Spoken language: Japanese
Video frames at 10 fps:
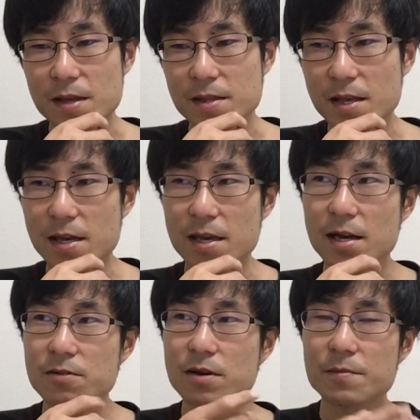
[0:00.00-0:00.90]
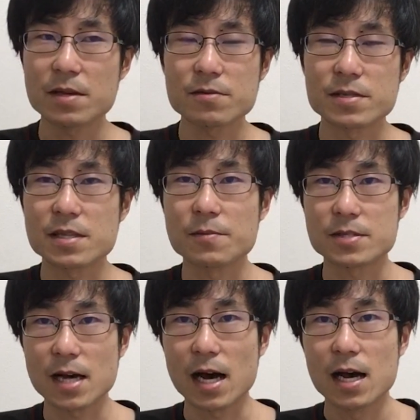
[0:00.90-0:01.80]
で、映画とか見るにしても
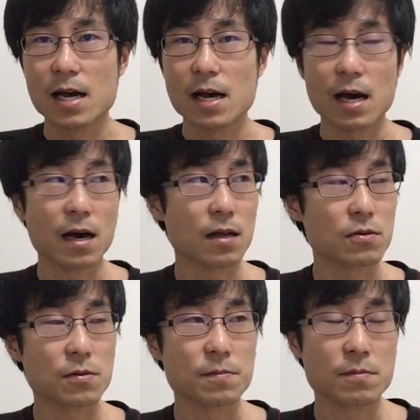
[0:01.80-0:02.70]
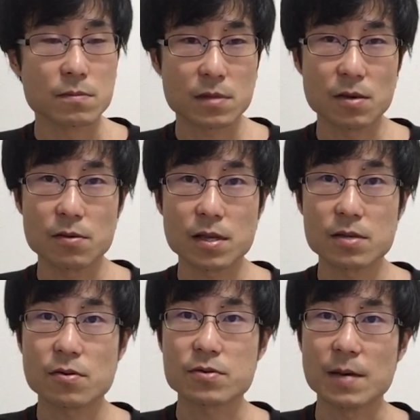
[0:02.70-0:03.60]
さ、あの、基本的に
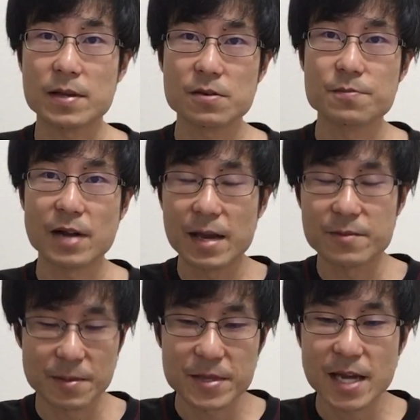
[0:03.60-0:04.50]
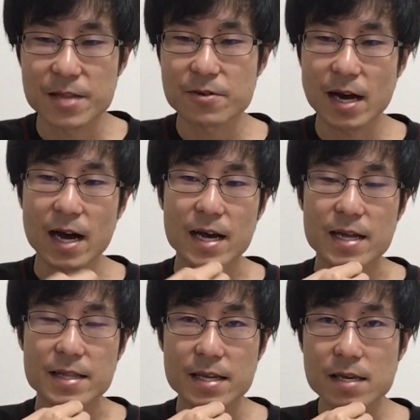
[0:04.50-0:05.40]
それこそ Amazon プライムで見たりとか
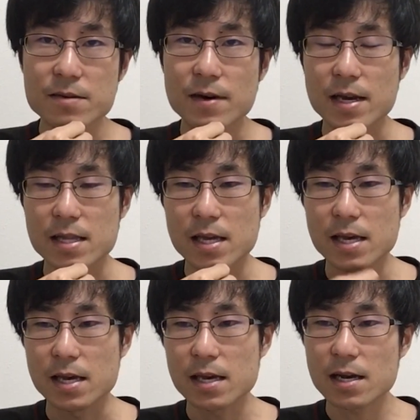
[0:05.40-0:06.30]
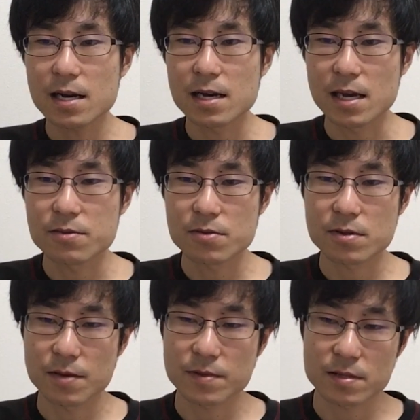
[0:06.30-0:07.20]
できるわけで、映画館や1つ
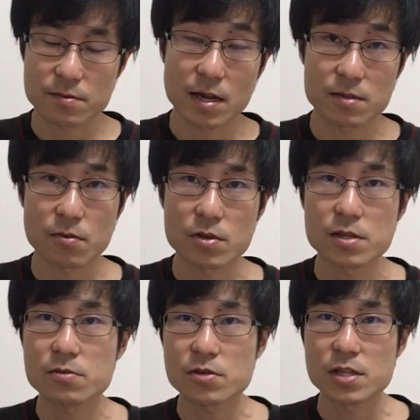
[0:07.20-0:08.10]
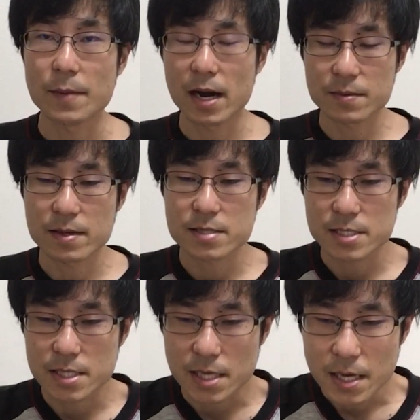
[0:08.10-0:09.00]
や2つ、それはどこに都市でもあります
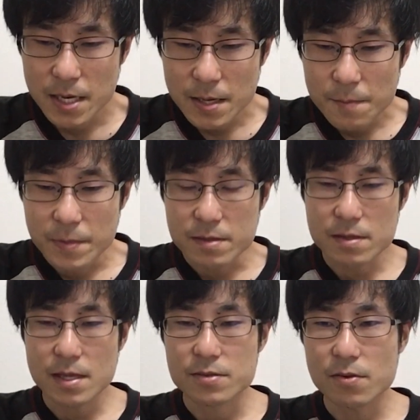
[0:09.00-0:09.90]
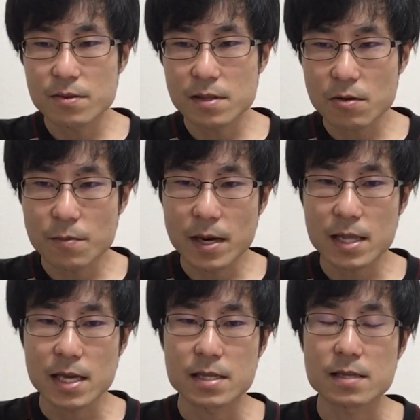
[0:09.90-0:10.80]
し、別にね、そんな困ら
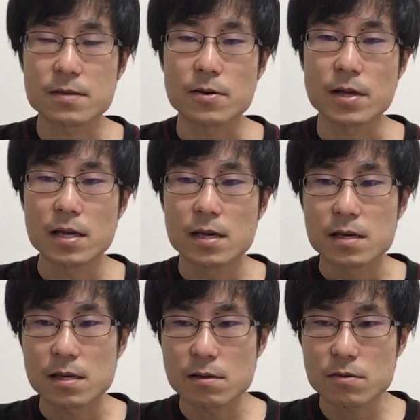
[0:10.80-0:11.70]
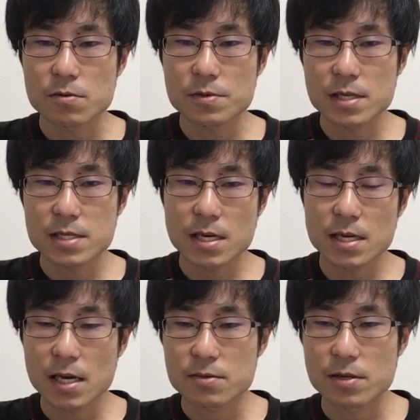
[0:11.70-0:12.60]
ないんですよね。結局友達がい
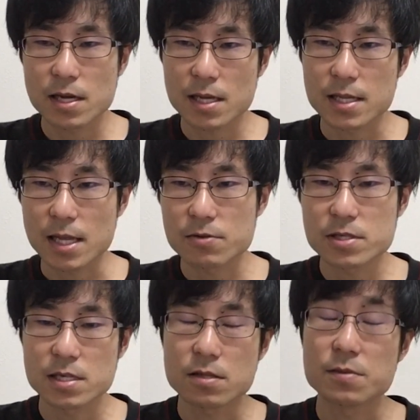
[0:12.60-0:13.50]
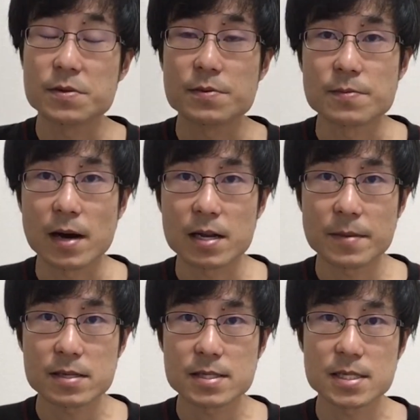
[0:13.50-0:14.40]
りゃそれだけで楽しいっていう部分もあり
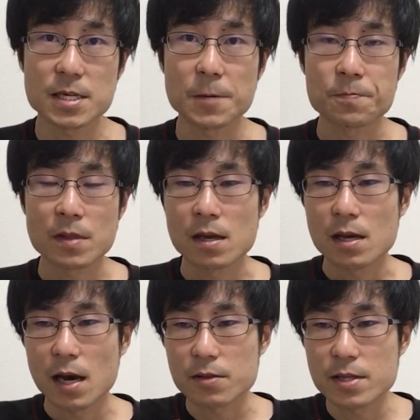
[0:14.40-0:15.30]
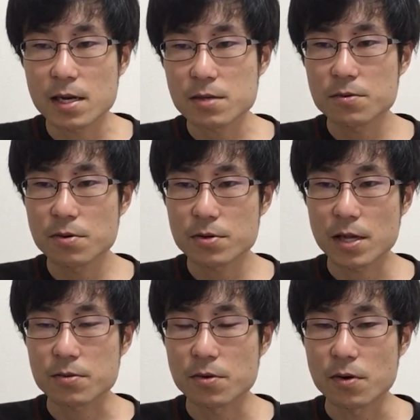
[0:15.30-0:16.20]
ますし、あの田舎の方
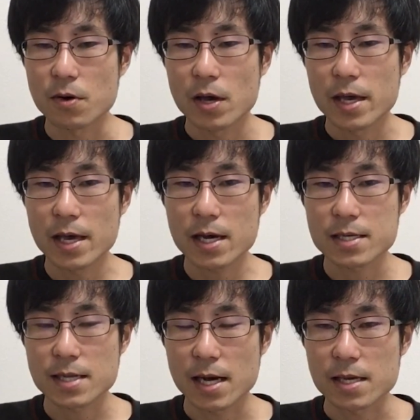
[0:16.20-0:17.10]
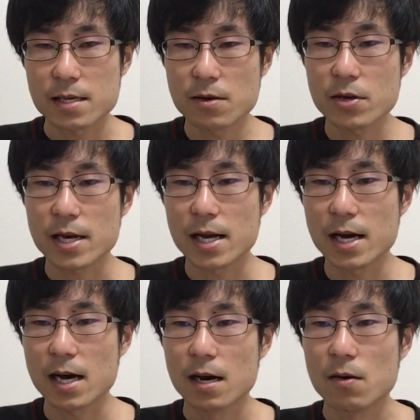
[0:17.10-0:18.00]
だと部屋がさ広いか
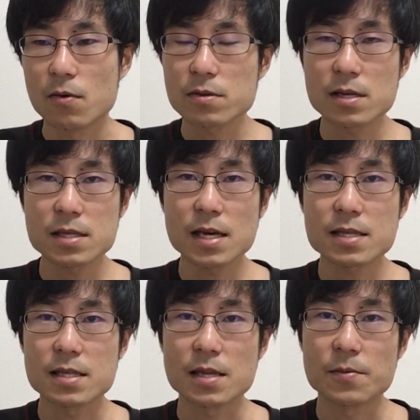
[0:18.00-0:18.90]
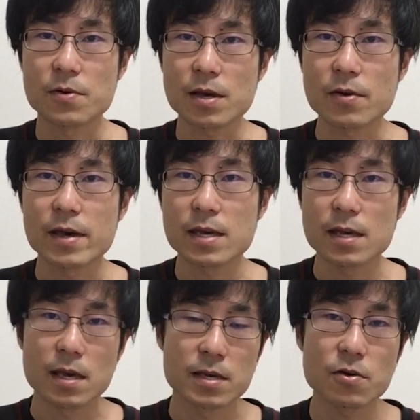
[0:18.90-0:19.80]
ら同じ家賃でも結構
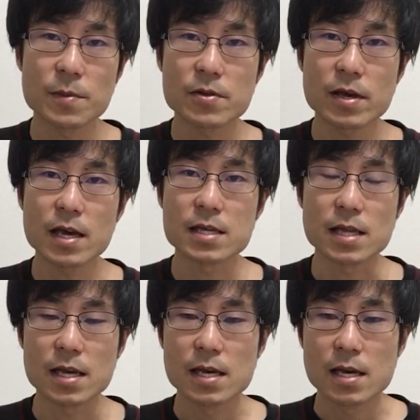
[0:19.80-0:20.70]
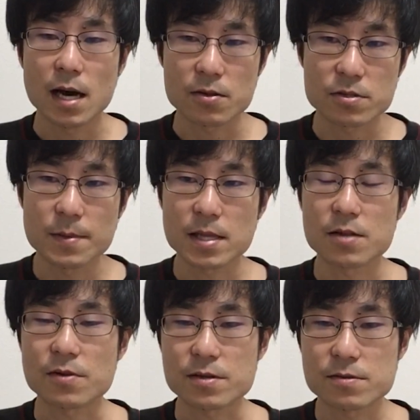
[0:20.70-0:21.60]
広めの部屋にねあの住めた
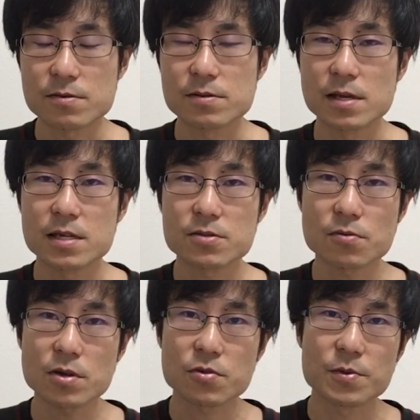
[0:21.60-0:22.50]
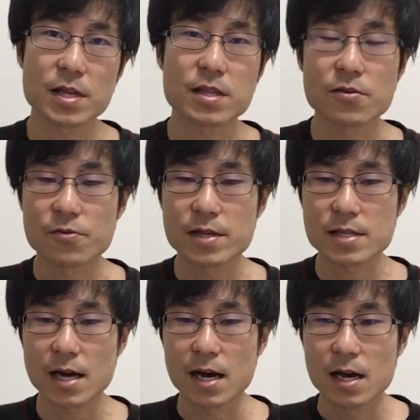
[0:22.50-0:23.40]
りとかするんでじゃあそこで友達呼んで
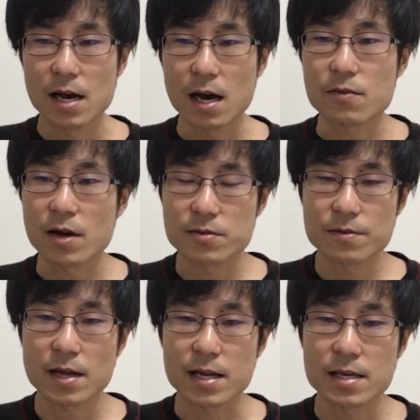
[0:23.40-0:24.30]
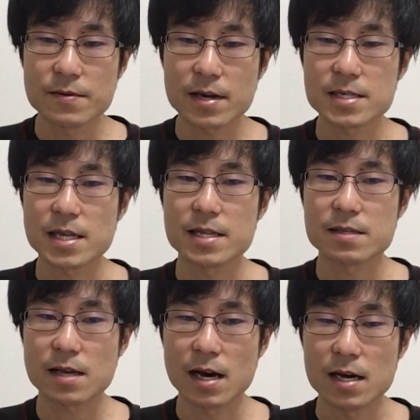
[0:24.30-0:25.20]
さあの遊んだらいいわけじゃないで
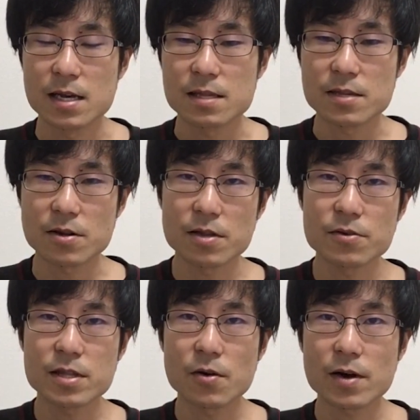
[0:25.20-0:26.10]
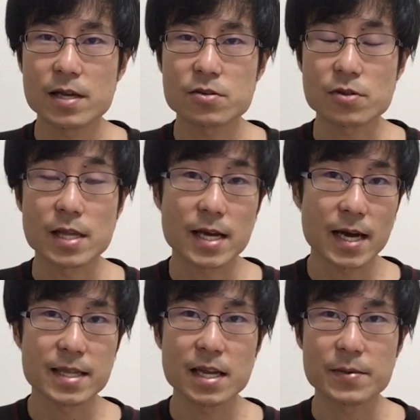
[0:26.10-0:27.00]
すかでそれで浮いたお金ちょっとでか
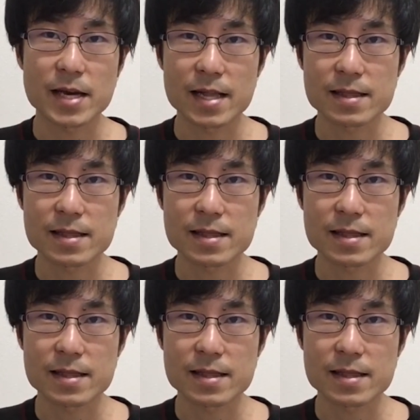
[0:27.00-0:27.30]
いテレビ買っ